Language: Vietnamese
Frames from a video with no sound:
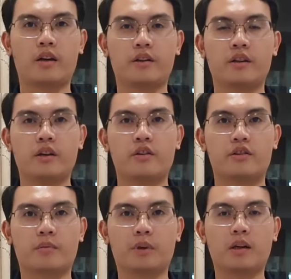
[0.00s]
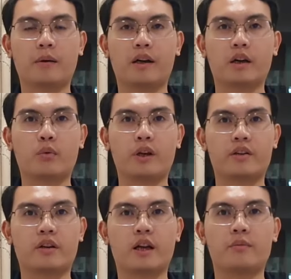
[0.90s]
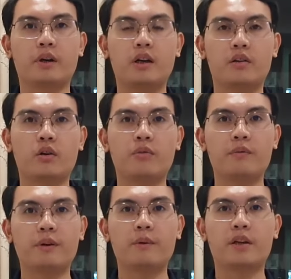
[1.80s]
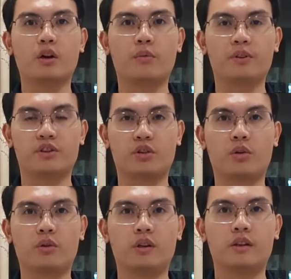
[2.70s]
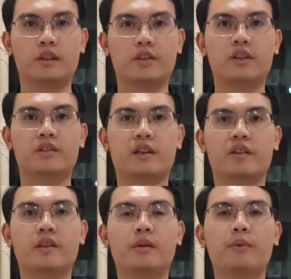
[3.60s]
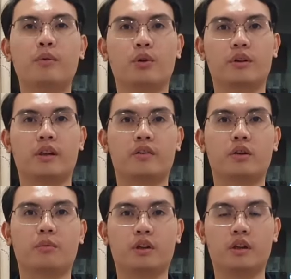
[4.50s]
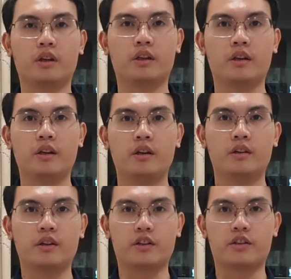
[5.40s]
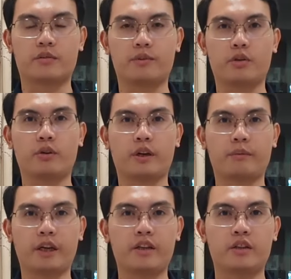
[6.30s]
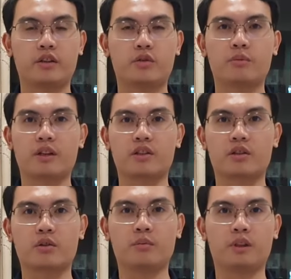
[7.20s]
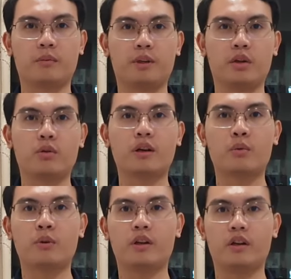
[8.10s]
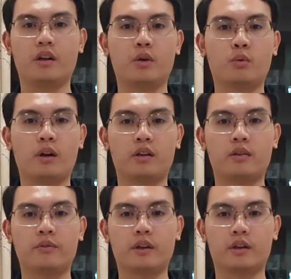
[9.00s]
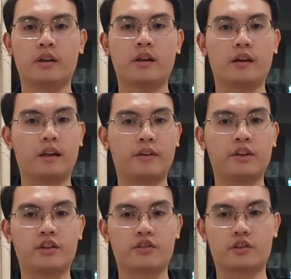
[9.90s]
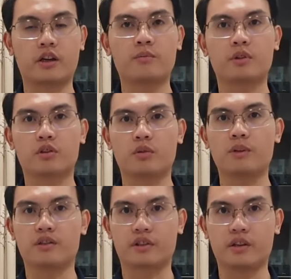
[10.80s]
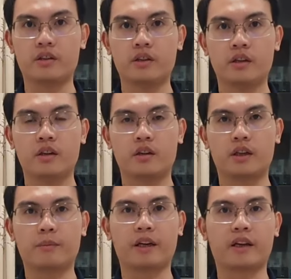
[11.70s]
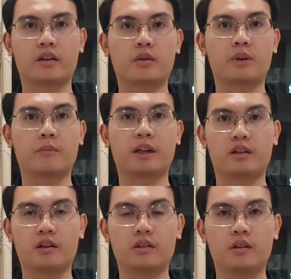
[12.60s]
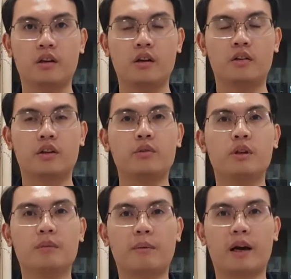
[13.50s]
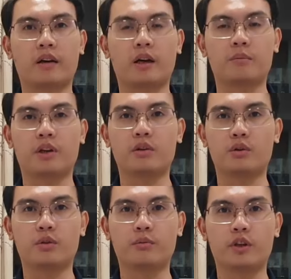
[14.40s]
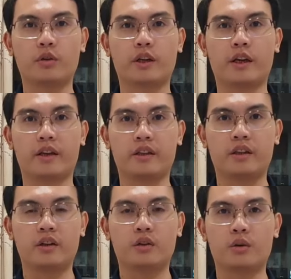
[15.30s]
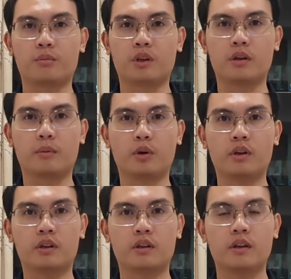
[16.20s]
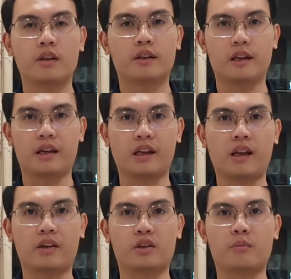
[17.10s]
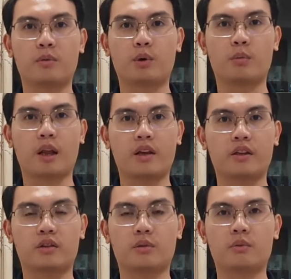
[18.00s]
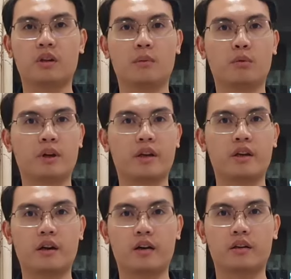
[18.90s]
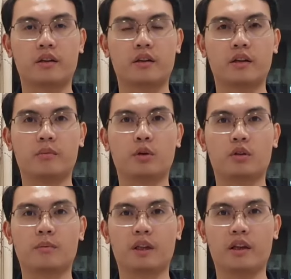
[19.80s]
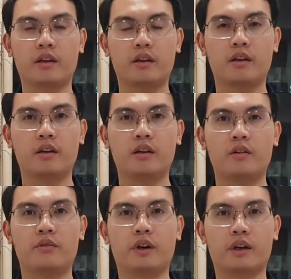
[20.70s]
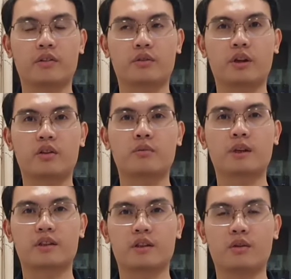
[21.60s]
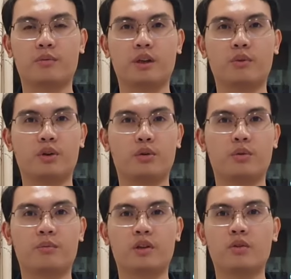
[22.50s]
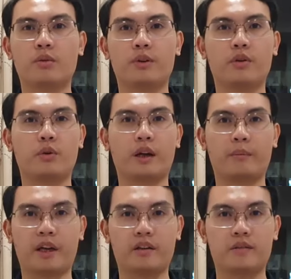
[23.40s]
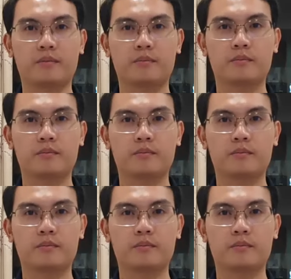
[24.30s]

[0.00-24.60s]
Hi, chào mừng các bạn đã quay trở lại với kênh Cố vấn Pháp lý Official, kênh chia sẻ kiến thức pháp luật dành cho mọi người. Thì trong video ngày hôm nay, chúng ta sẽ cùng tìm hiểu các quy định liên quan tới việc lãnh tiền trợ cấp thừa cúng liệt sĩ năm 2024. Nếu như mà bạn cảm thấy nội dung video này hay, cũng như là bổ ích, thì hãy để lại cho mình một like cũng như là một đăng ký kênh để ủng hộ cho mình nhé. Và ngay sau đây chúng ta sẽ cùng đi vào nội dung chính của video ngày hôm nay.